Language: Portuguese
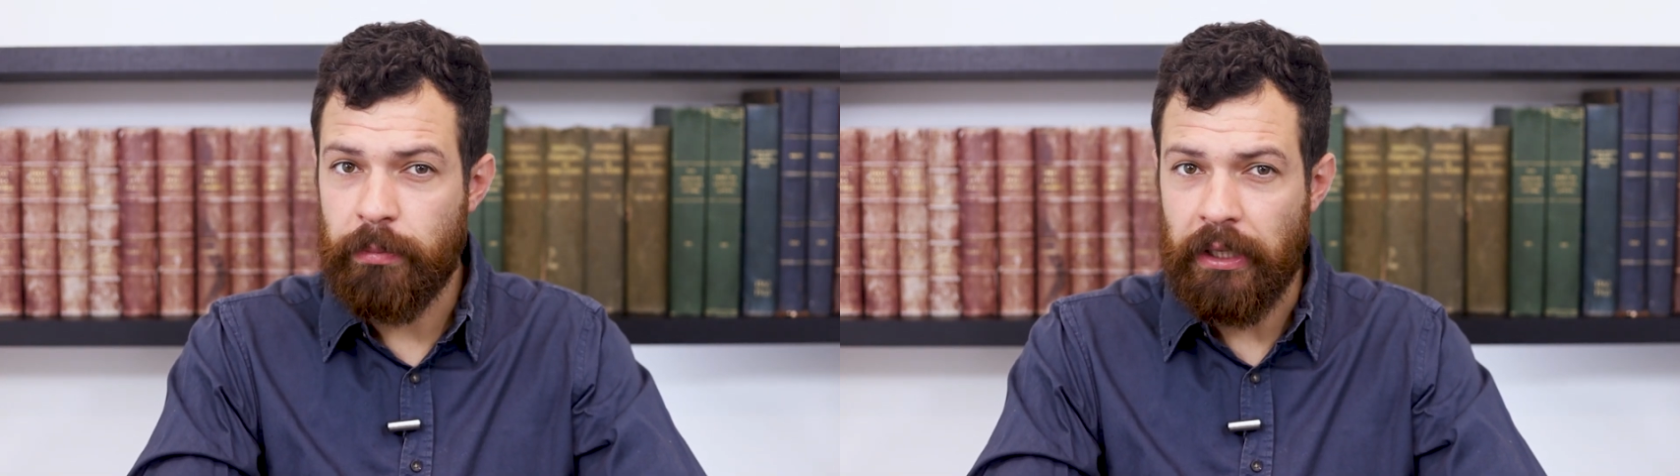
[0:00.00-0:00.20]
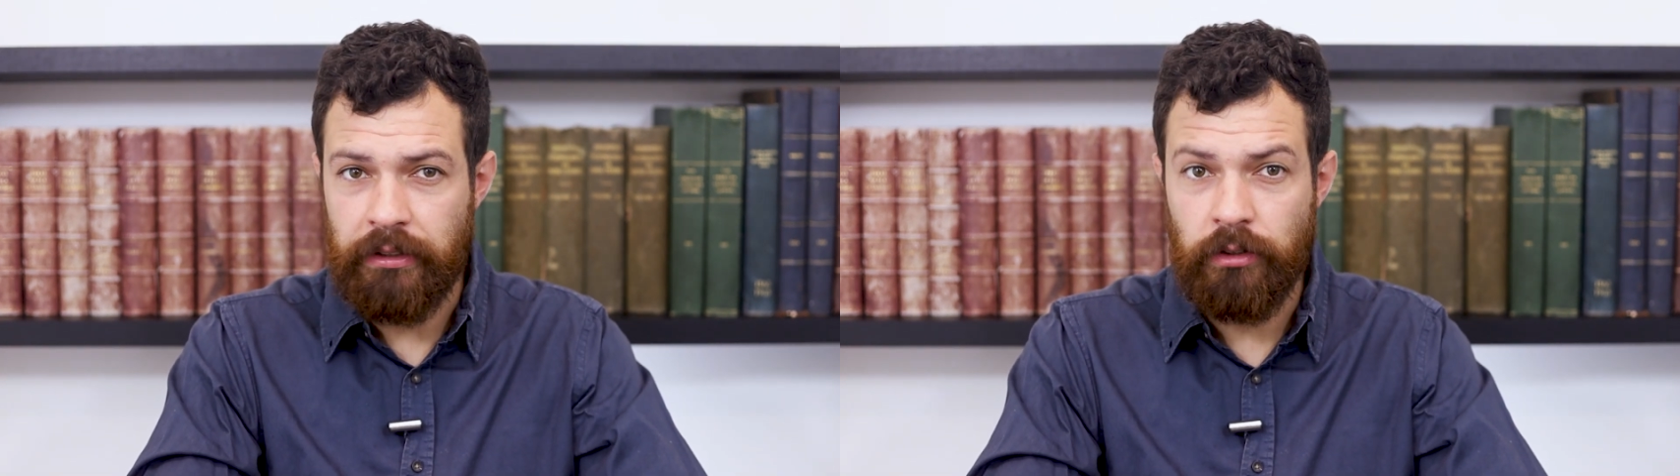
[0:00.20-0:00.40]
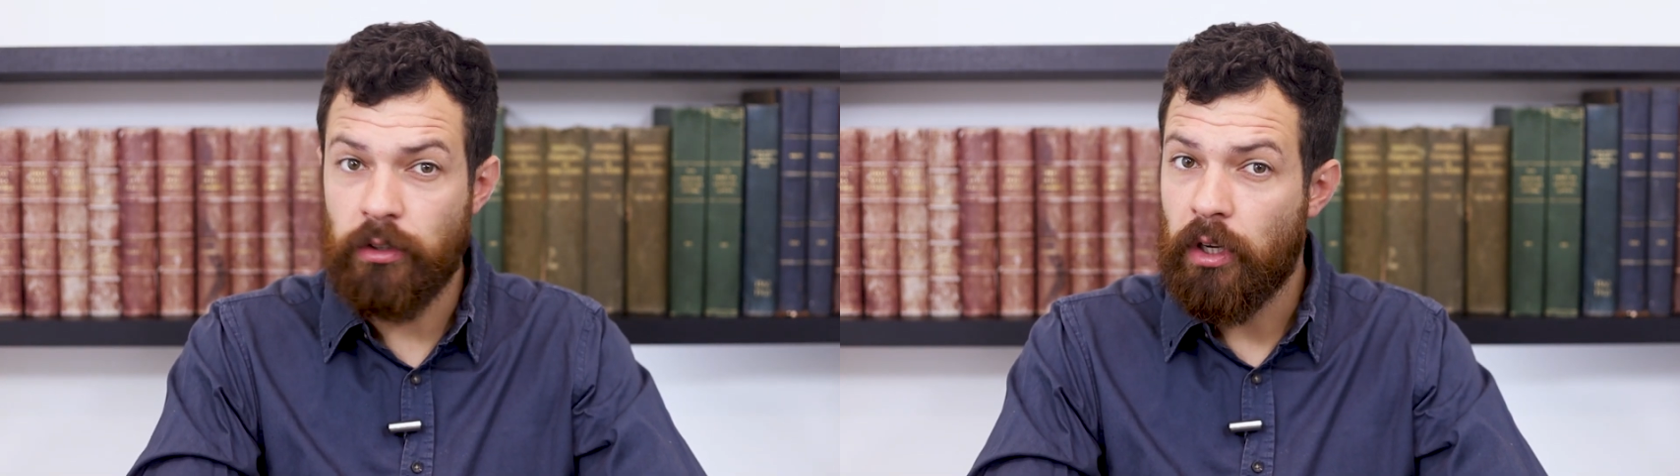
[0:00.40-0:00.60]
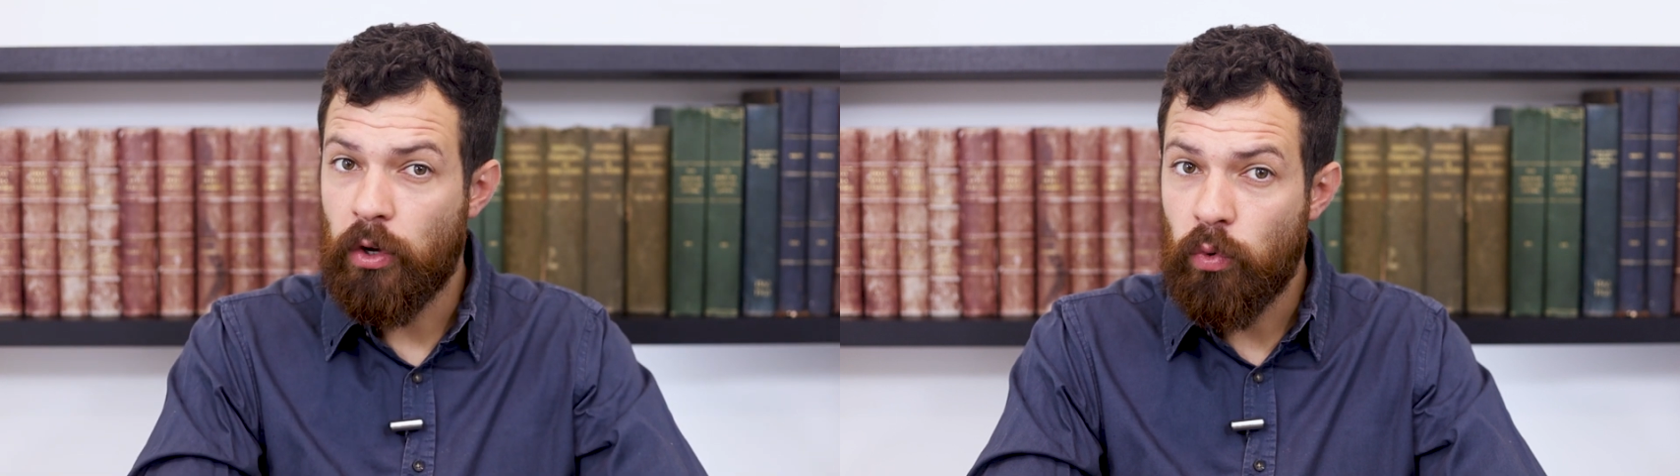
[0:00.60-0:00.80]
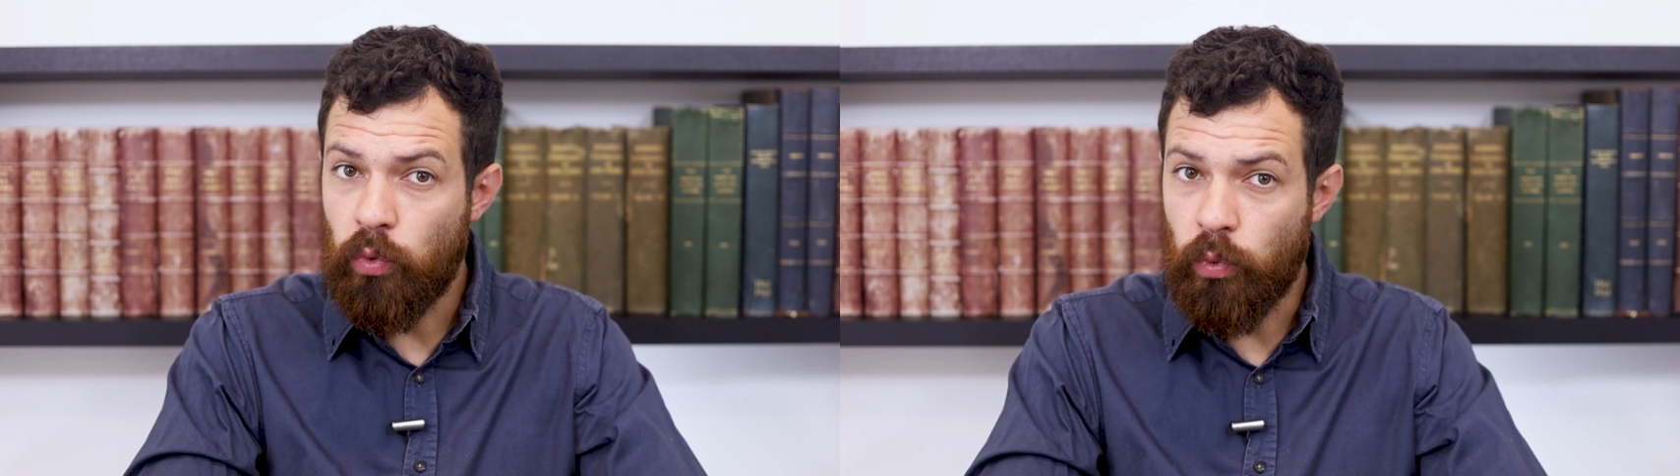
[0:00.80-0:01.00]
meses,
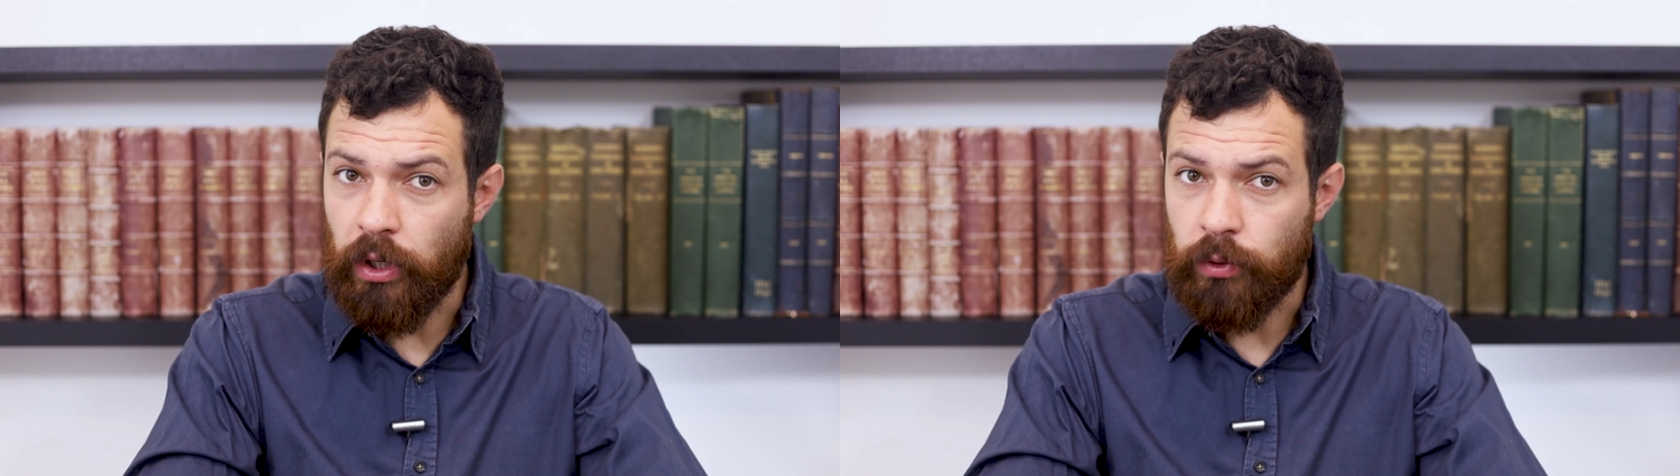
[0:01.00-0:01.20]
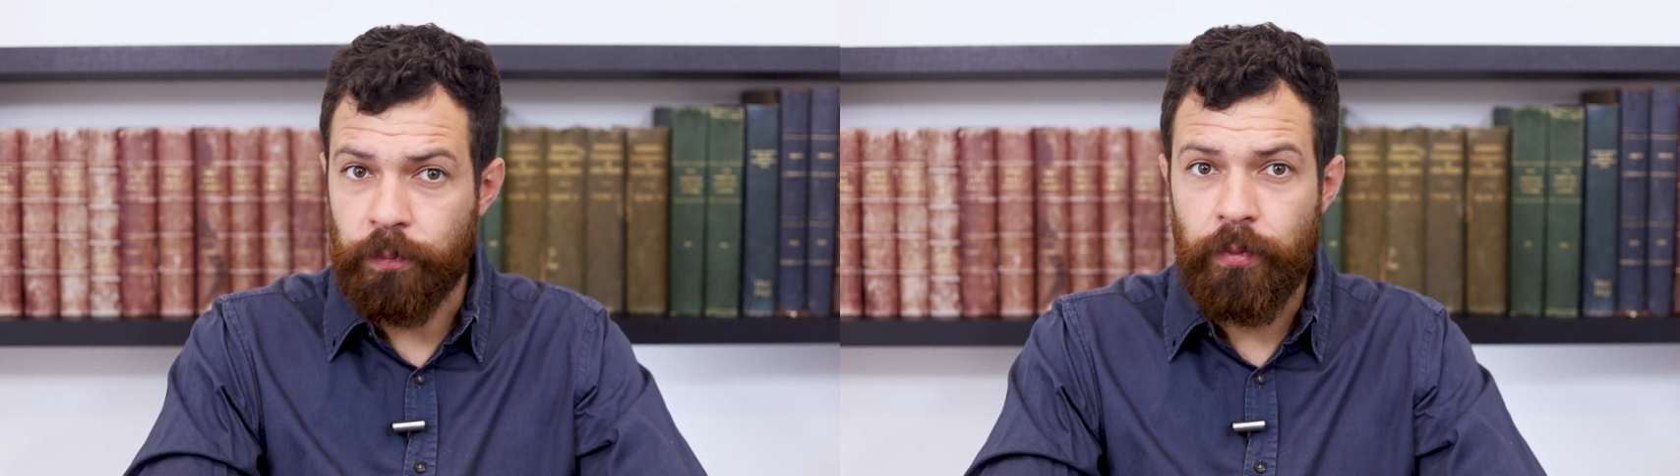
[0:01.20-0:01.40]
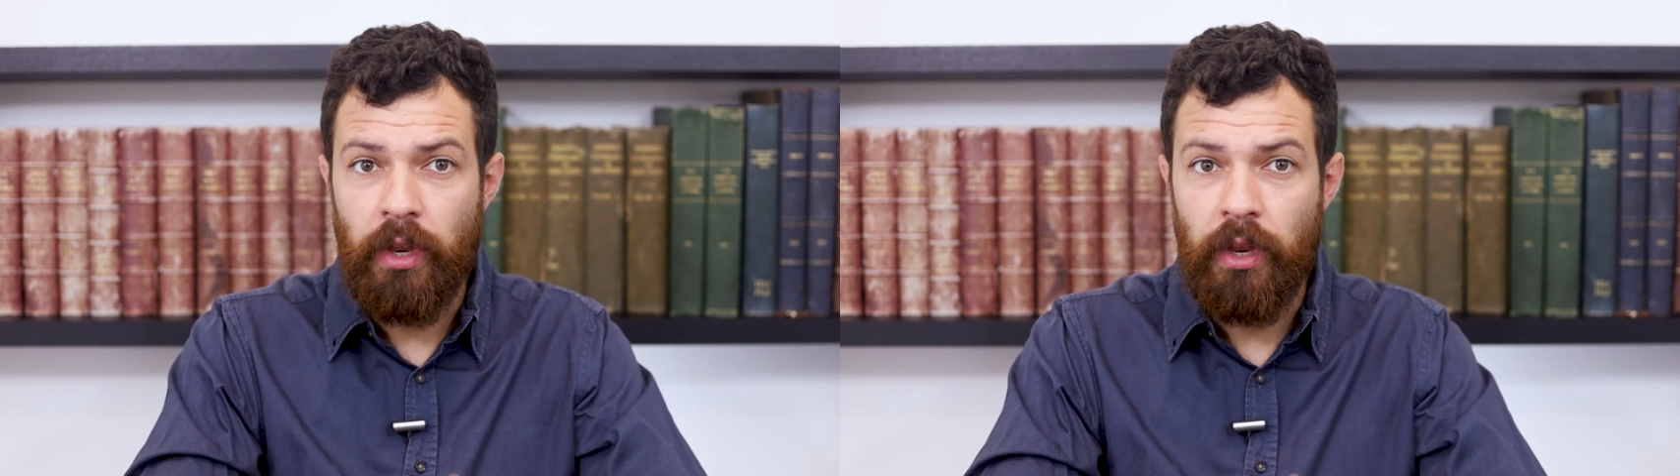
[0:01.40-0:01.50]
um ano.